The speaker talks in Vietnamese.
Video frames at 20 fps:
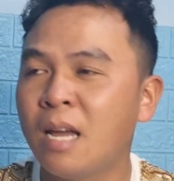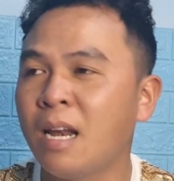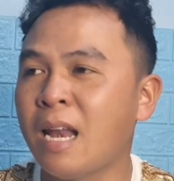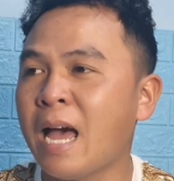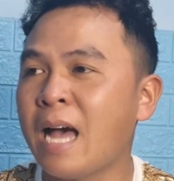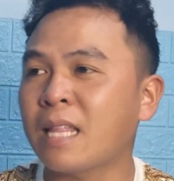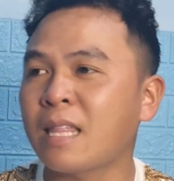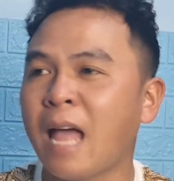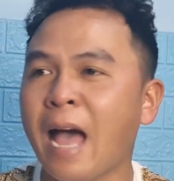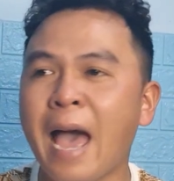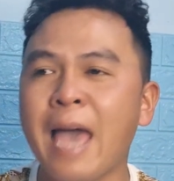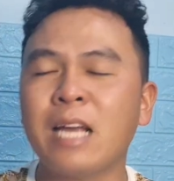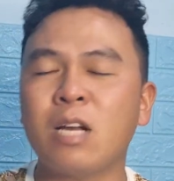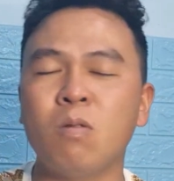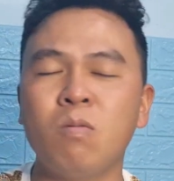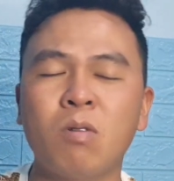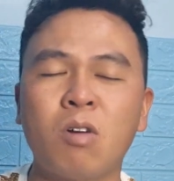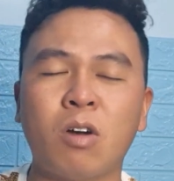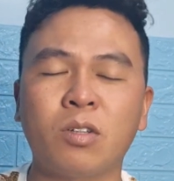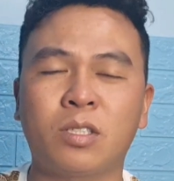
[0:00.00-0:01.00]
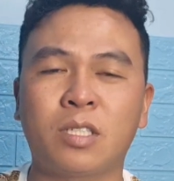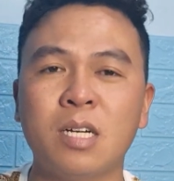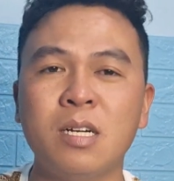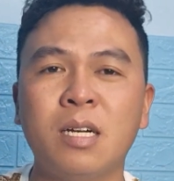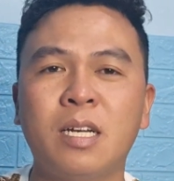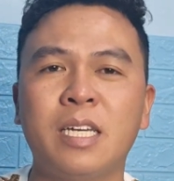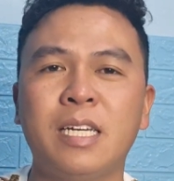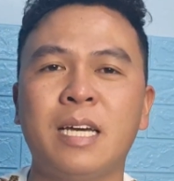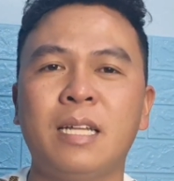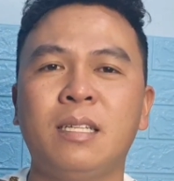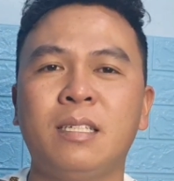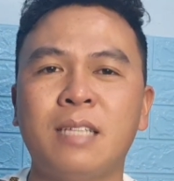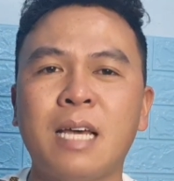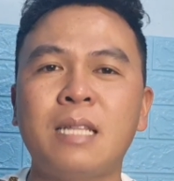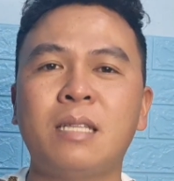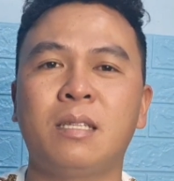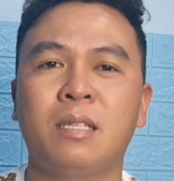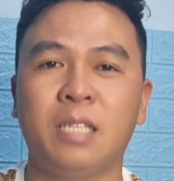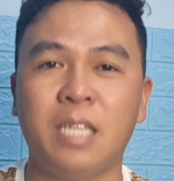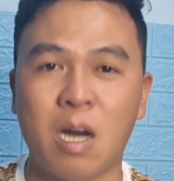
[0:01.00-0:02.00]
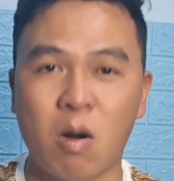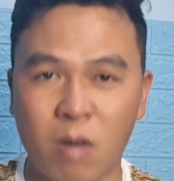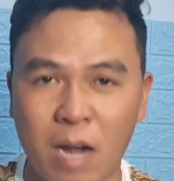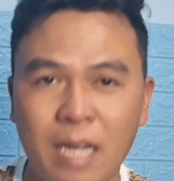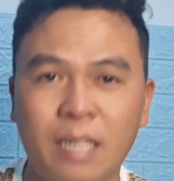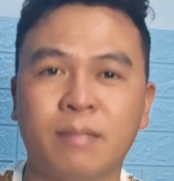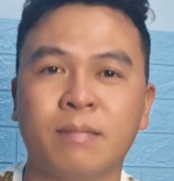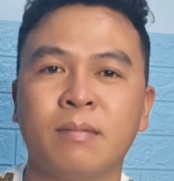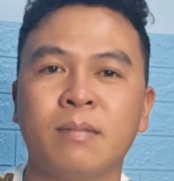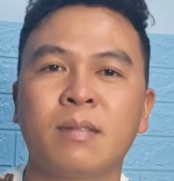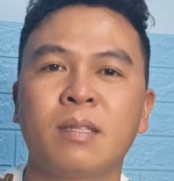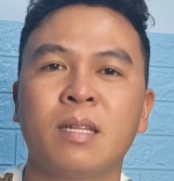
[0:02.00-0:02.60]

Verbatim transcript: là Thái cũng có chứng kiến rất nhiều lần